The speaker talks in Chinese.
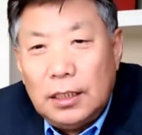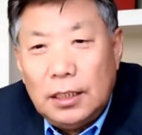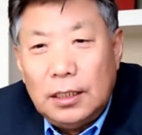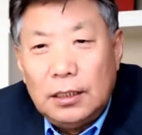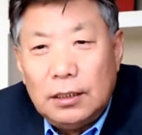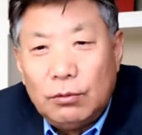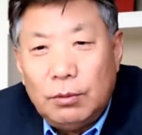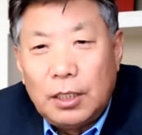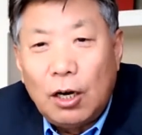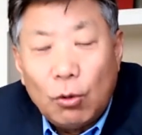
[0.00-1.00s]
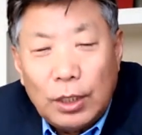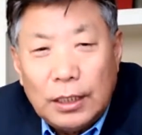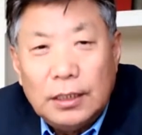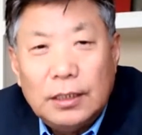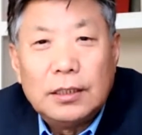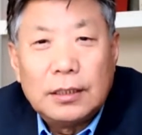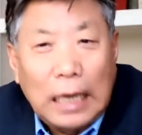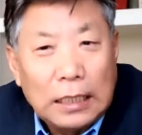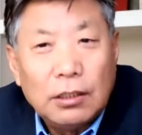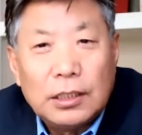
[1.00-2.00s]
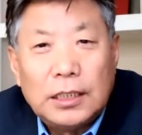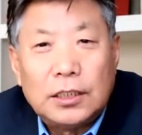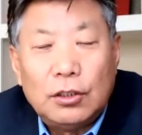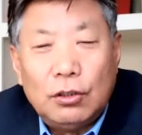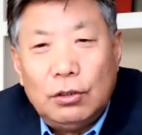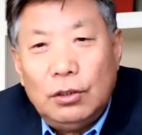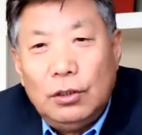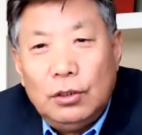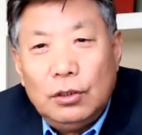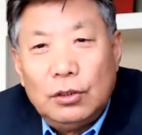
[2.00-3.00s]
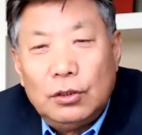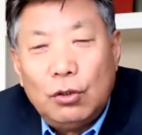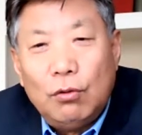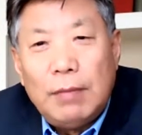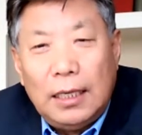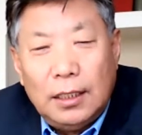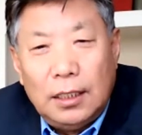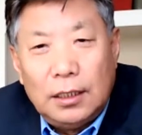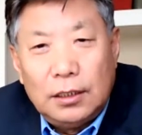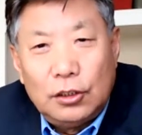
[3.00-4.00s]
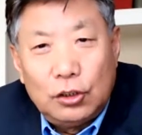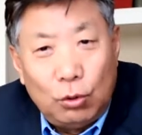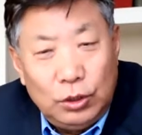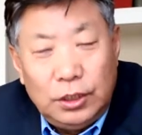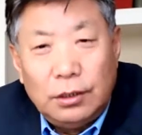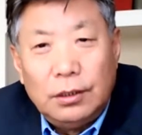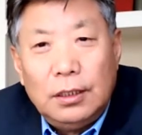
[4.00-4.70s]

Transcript: 呃，我们后人谈到他的时候，充满了崇敬，